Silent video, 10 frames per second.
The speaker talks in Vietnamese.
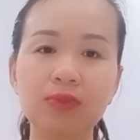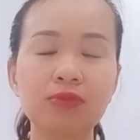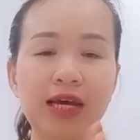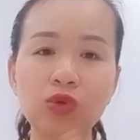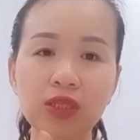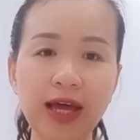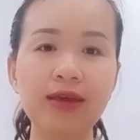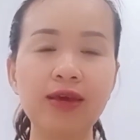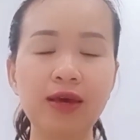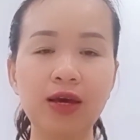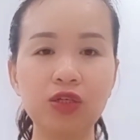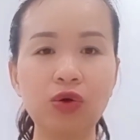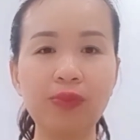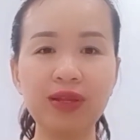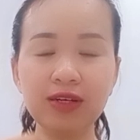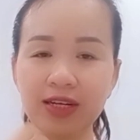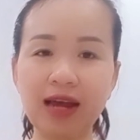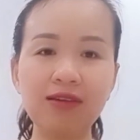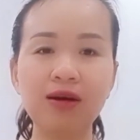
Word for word: sát khuẩn tay rồi mình đi ra